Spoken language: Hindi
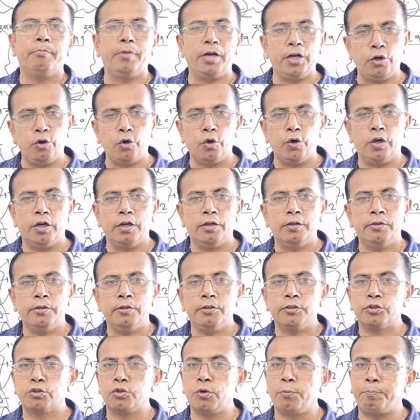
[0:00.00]
मंगोल
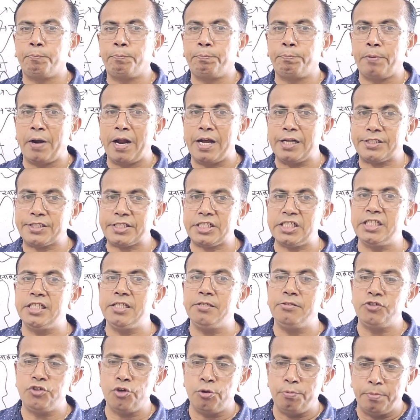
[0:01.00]
तो
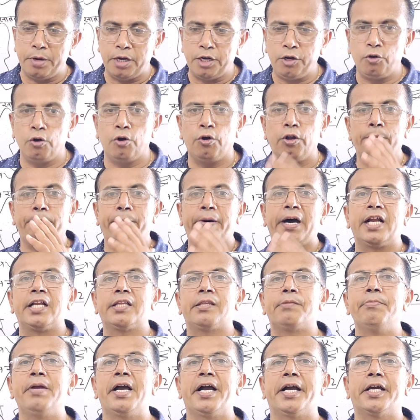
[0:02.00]
प्राचीन जो मंगोल
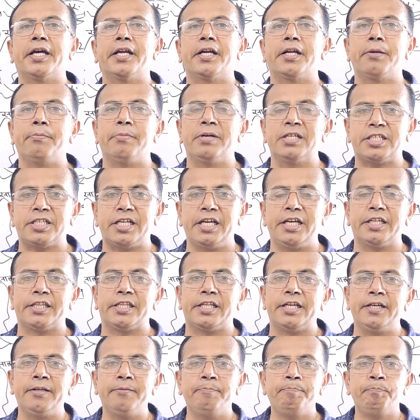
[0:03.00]
भारत में आकर के बस गए
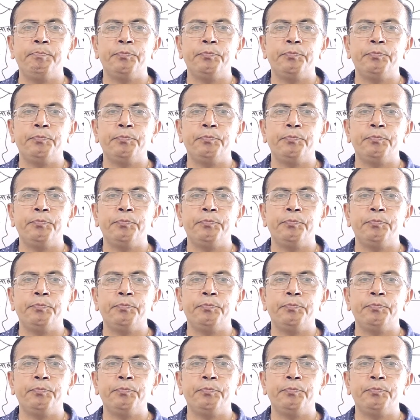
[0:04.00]
थे